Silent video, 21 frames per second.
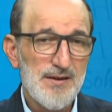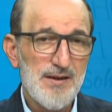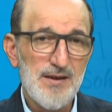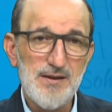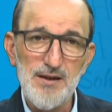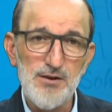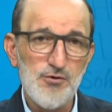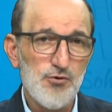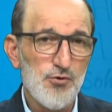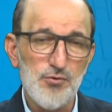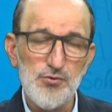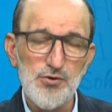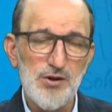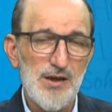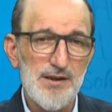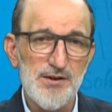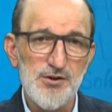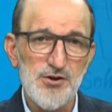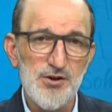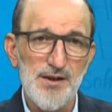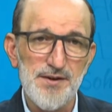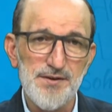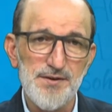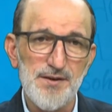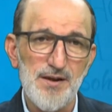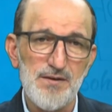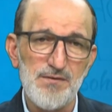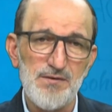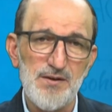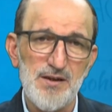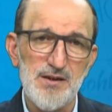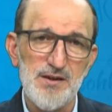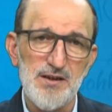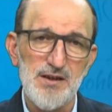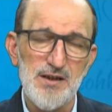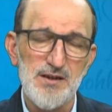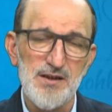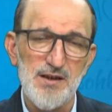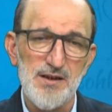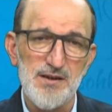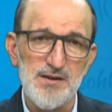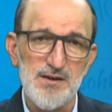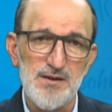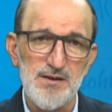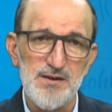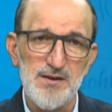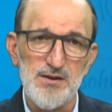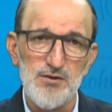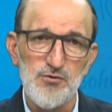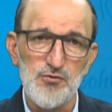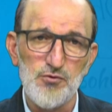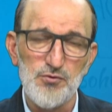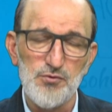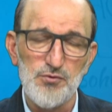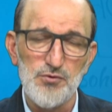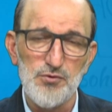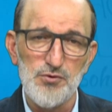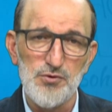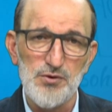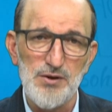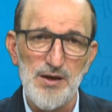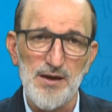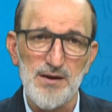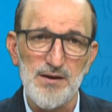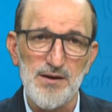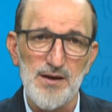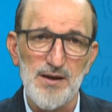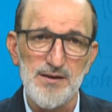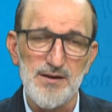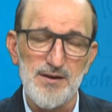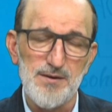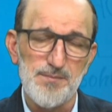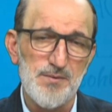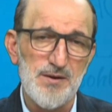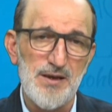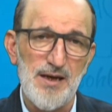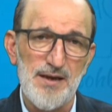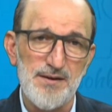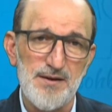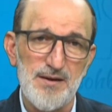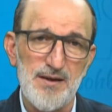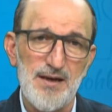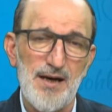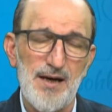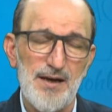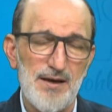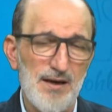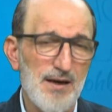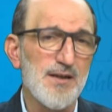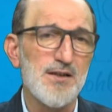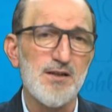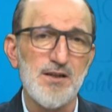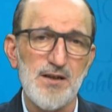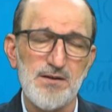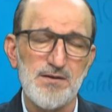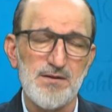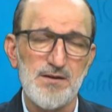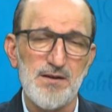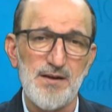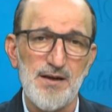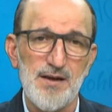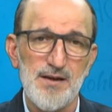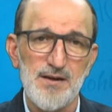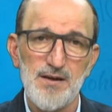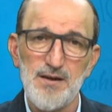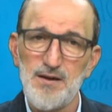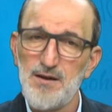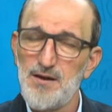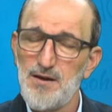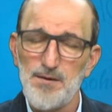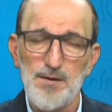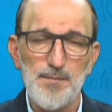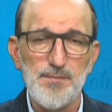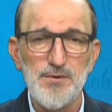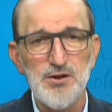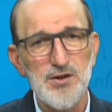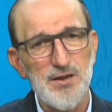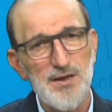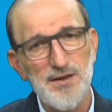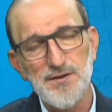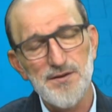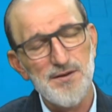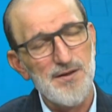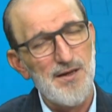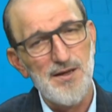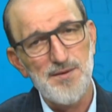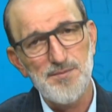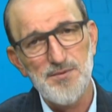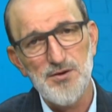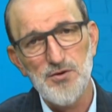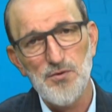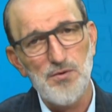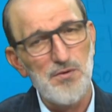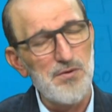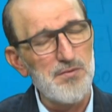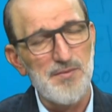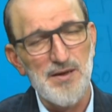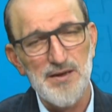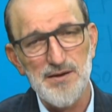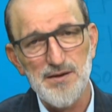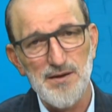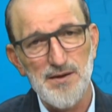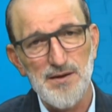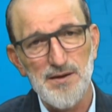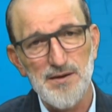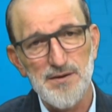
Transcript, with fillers: Nece çok çalışanlar var gecesini gündüzüne katıp kendini helak ettiler. Ama bir şeyin sahibi de olmadı.